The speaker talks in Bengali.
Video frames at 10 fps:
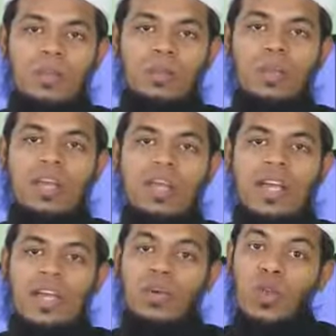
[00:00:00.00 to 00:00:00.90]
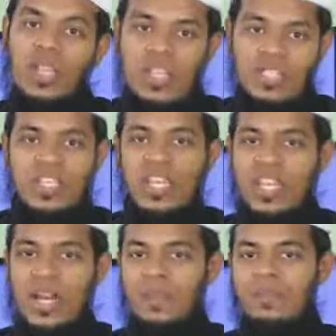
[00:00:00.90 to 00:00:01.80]
মুরগিটাকে গলে যাচ্ছে
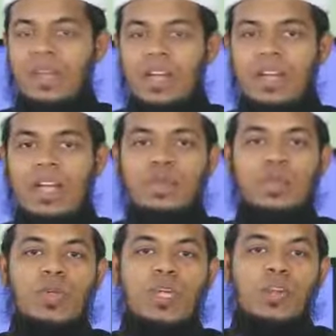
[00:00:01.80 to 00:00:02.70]
কিনা তার ভিতরে